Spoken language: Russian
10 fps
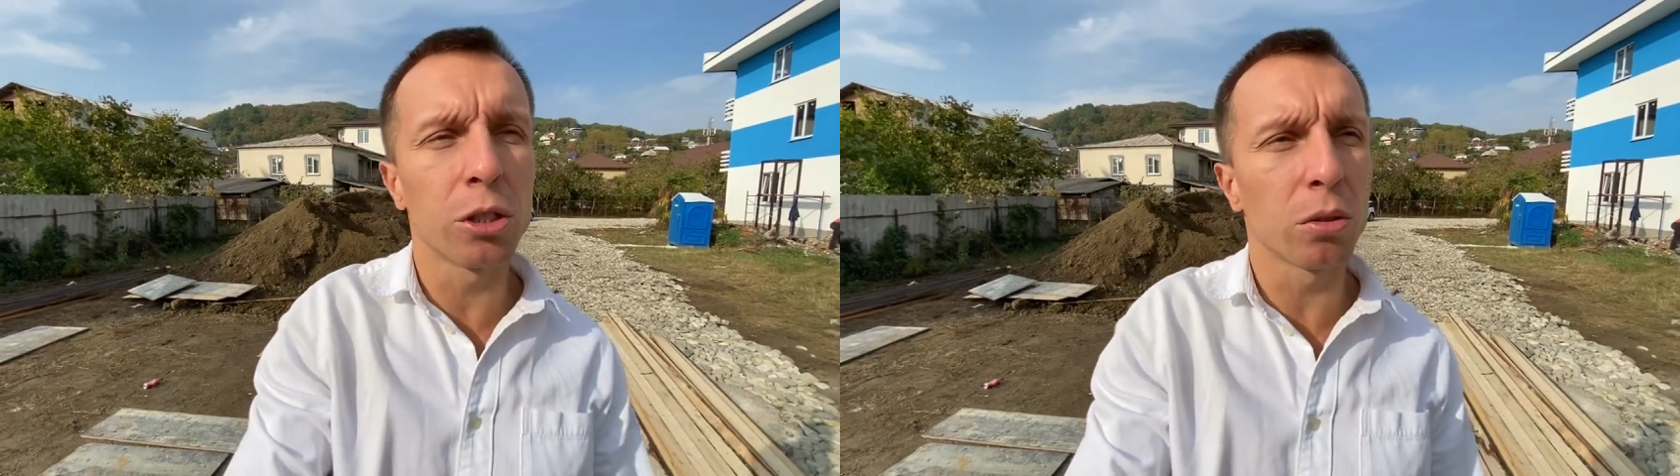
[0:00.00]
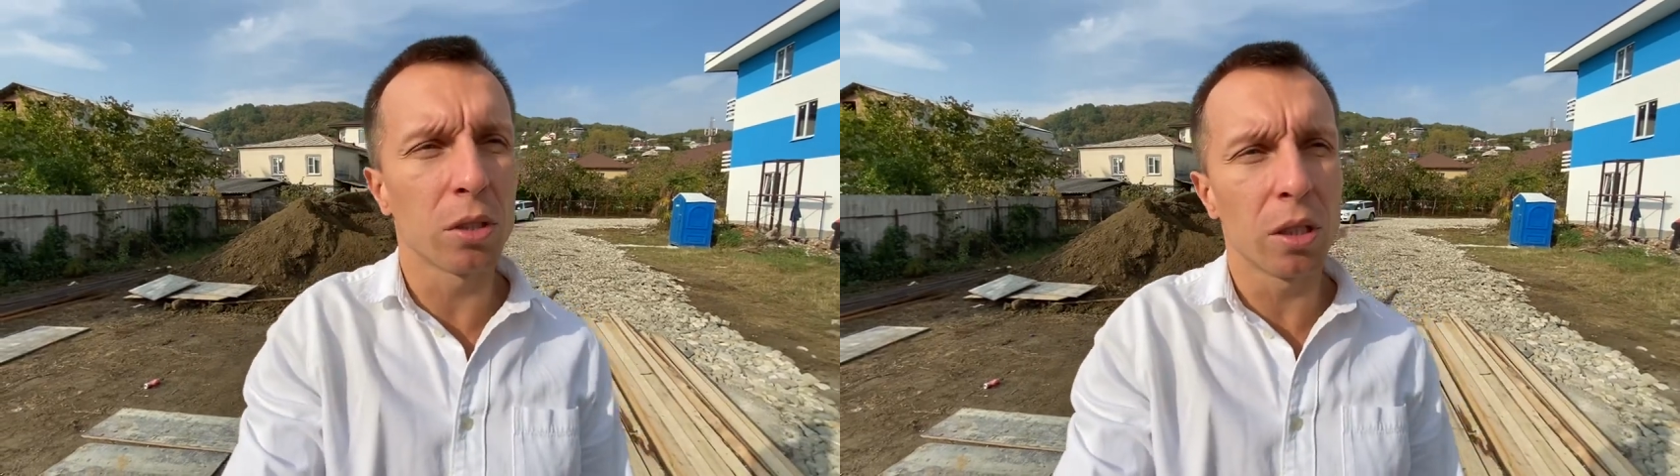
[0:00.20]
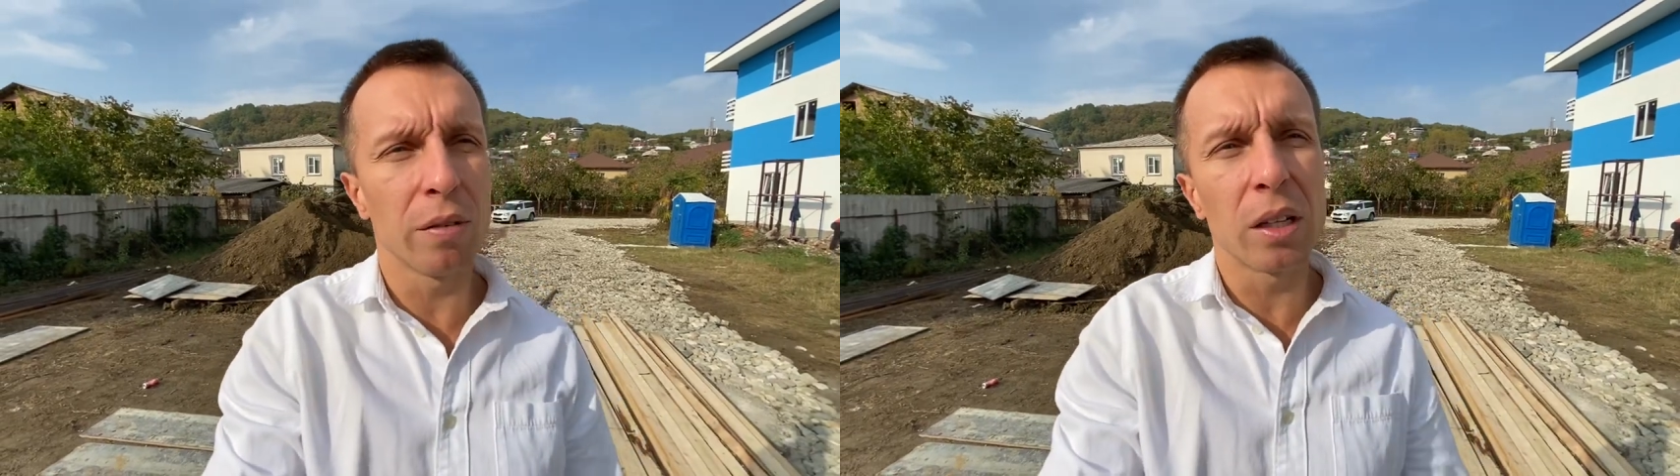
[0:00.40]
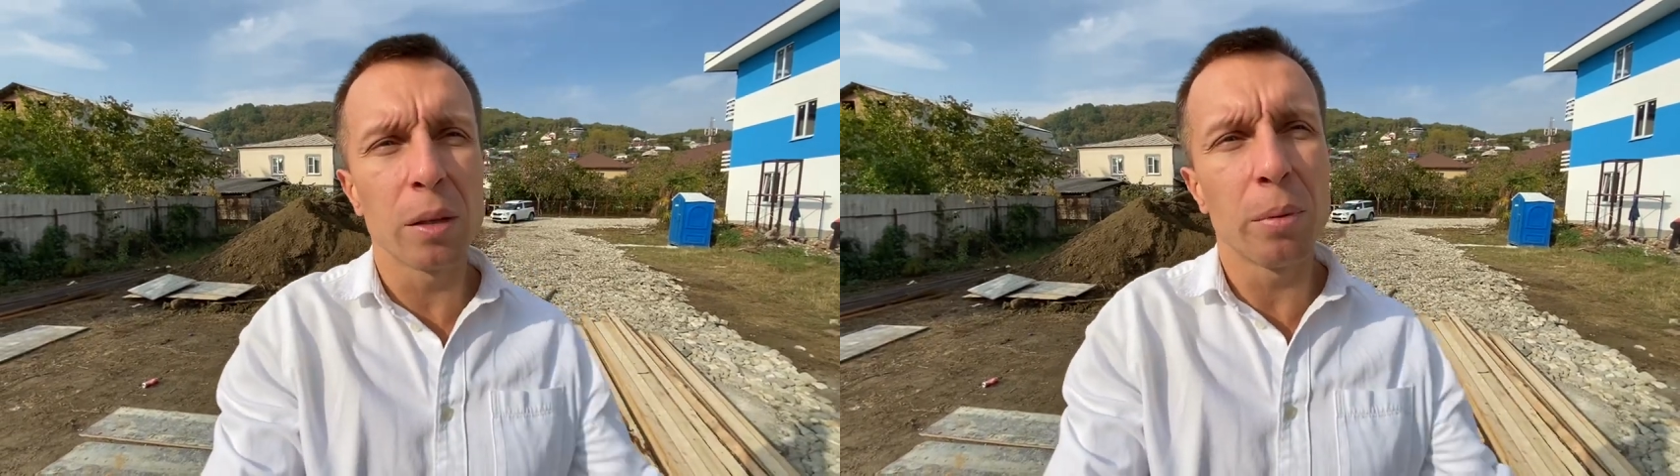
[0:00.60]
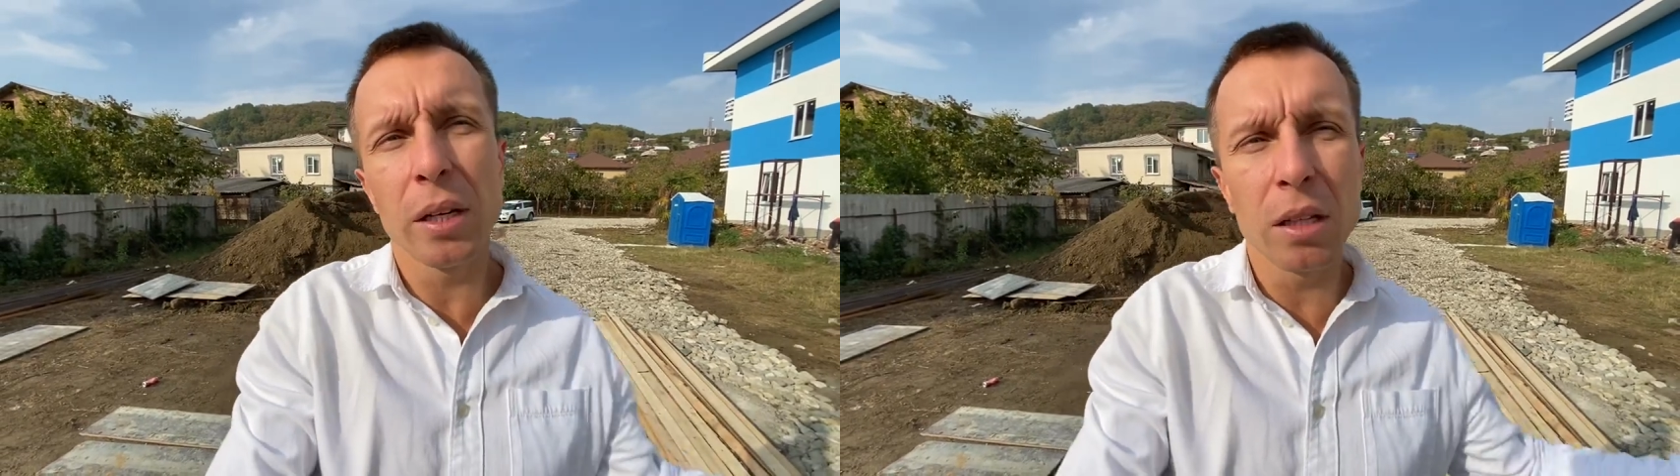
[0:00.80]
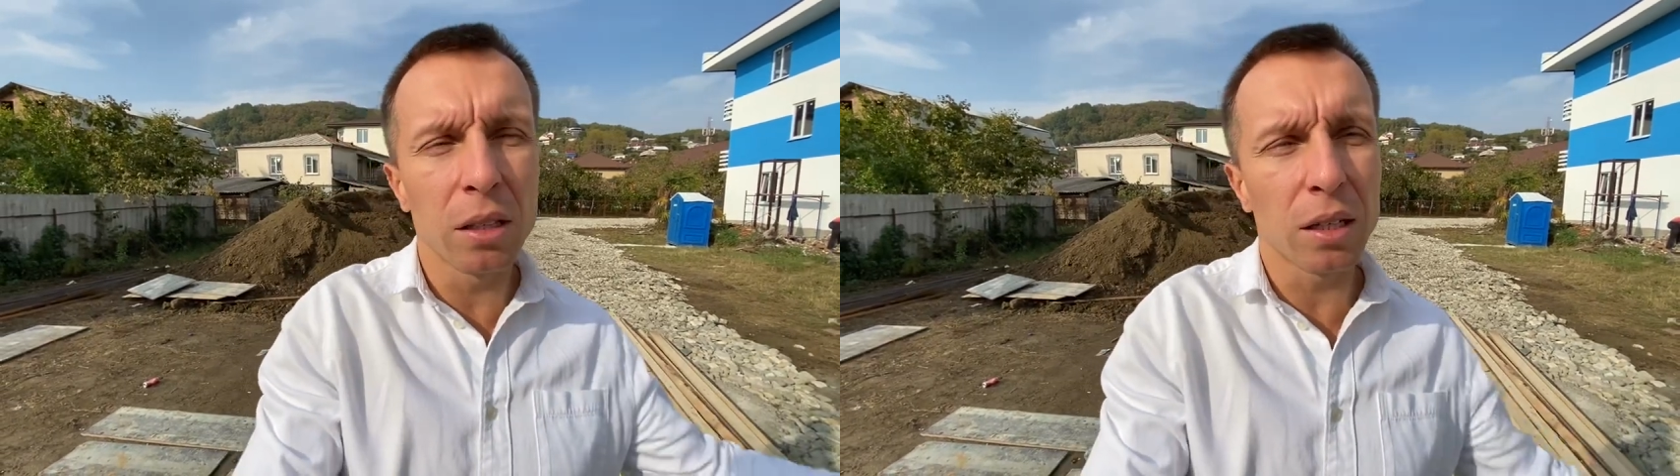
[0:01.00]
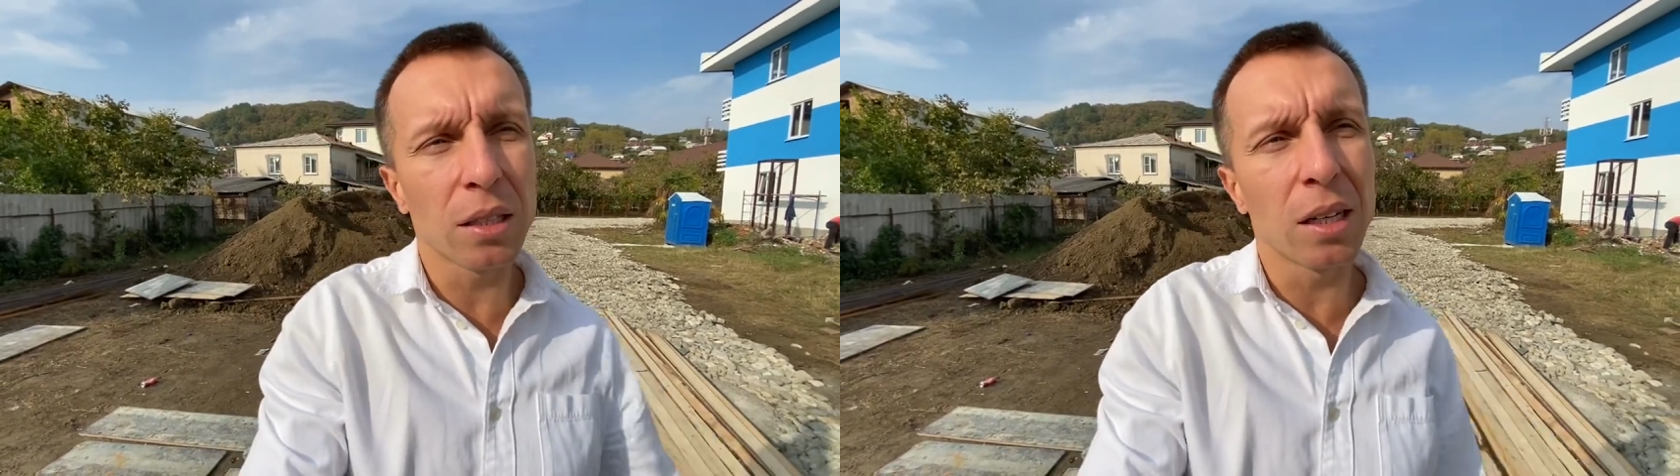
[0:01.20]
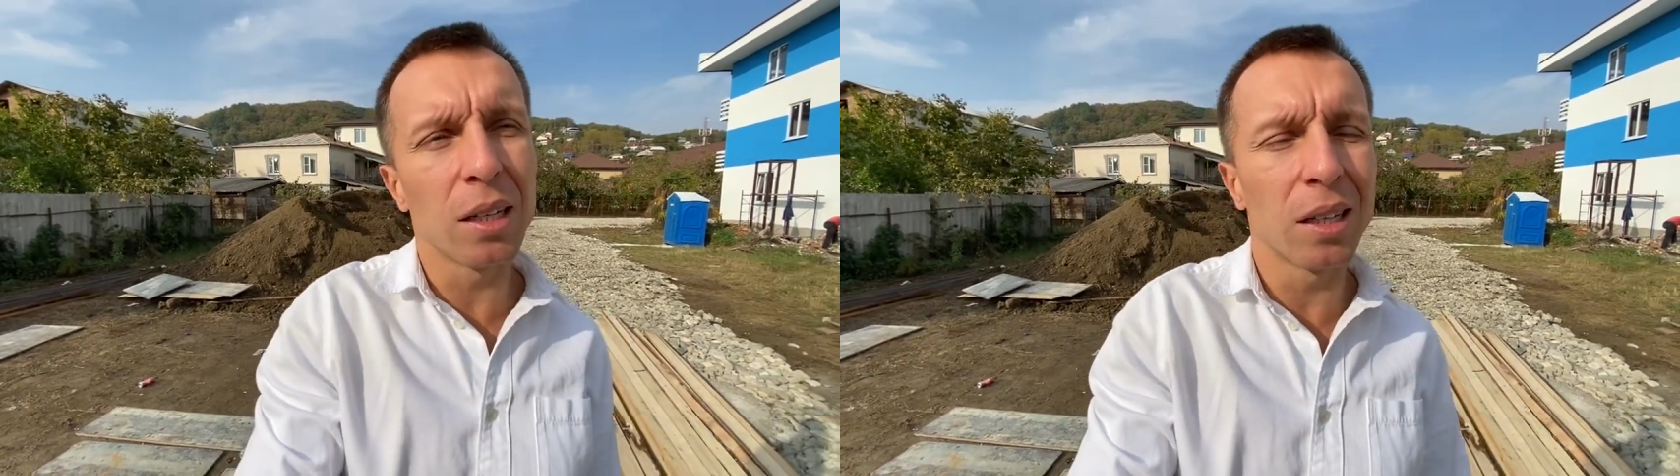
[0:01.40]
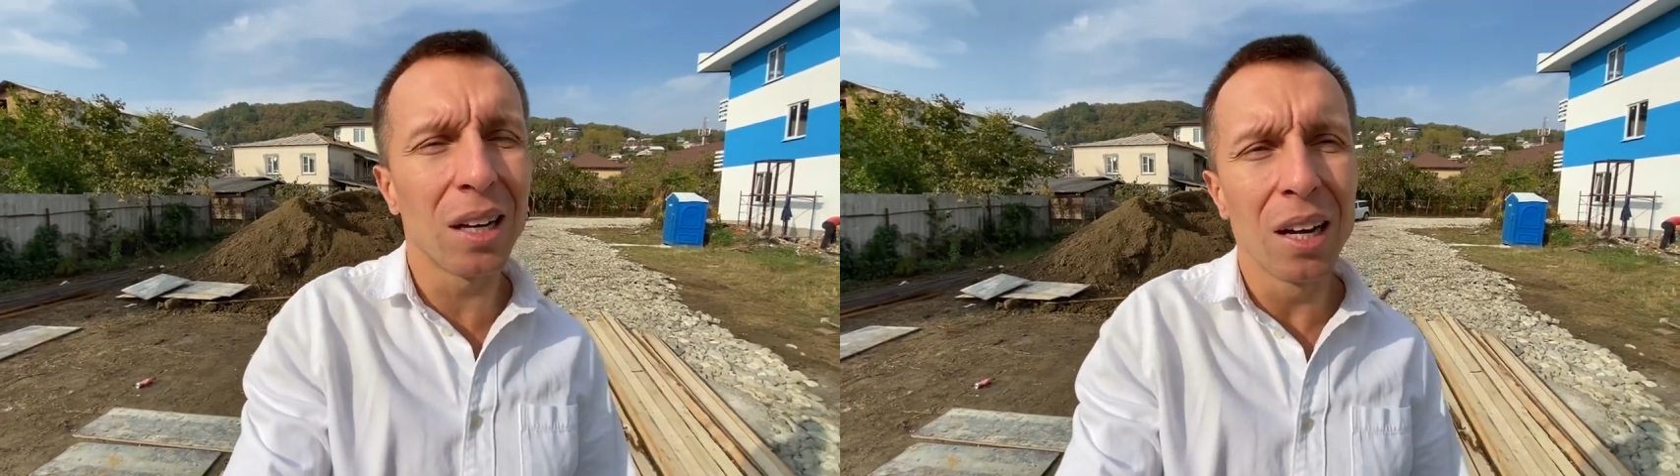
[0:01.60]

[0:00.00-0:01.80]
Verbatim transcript: то есть деревянные перилы и так далее, да?